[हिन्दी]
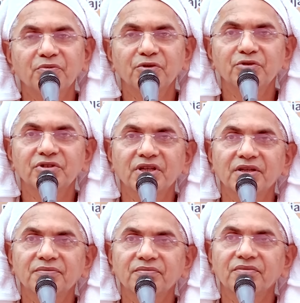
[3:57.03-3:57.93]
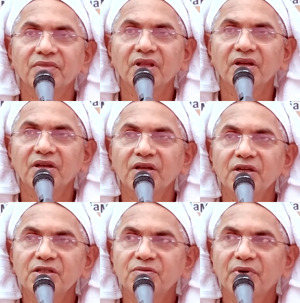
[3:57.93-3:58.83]
पुरुष है
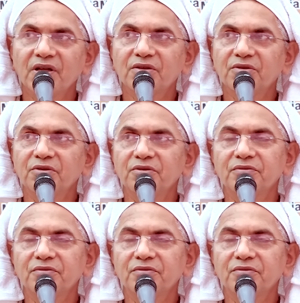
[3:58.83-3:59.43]
इस बात को